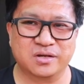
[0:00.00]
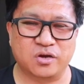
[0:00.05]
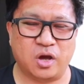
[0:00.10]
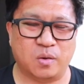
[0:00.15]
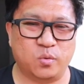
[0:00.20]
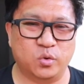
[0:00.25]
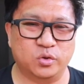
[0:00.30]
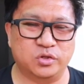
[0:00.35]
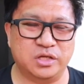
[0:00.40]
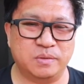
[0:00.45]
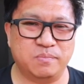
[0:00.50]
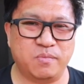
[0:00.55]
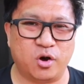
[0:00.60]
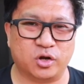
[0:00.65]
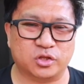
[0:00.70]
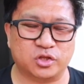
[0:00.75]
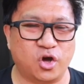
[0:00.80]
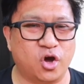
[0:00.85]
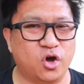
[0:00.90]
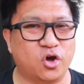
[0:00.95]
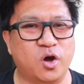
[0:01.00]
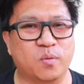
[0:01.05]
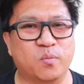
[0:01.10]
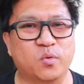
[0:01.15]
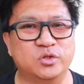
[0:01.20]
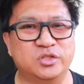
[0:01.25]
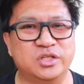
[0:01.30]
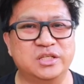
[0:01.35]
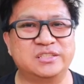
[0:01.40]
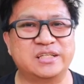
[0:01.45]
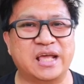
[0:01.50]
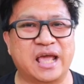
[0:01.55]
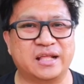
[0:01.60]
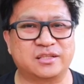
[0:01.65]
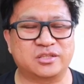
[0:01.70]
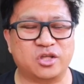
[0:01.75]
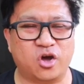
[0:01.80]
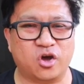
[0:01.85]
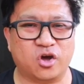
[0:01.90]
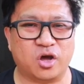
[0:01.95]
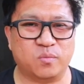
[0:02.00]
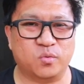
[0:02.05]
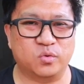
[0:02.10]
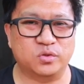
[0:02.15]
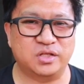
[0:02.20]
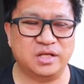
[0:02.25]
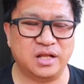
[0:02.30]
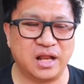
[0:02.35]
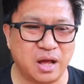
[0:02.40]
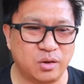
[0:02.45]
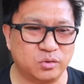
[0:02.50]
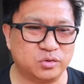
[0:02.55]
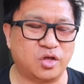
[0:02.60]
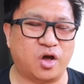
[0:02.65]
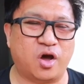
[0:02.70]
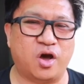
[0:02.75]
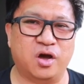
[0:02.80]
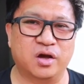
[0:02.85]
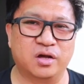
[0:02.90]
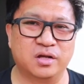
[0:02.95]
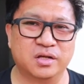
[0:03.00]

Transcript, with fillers: ขอบคุณที่บอกต่อขอบคุณที่แชร์ต่อขอบคุณที่เล่าต่อ